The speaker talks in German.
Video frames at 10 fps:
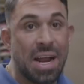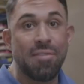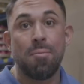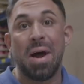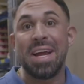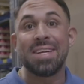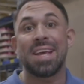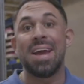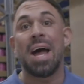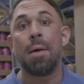einfach mal
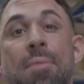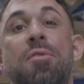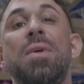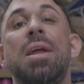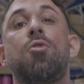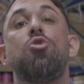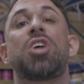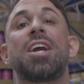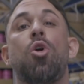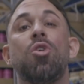ESN ab. Gibt es mit dem
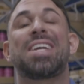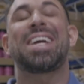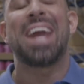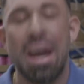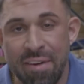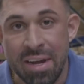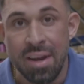Gutscheincode Kevin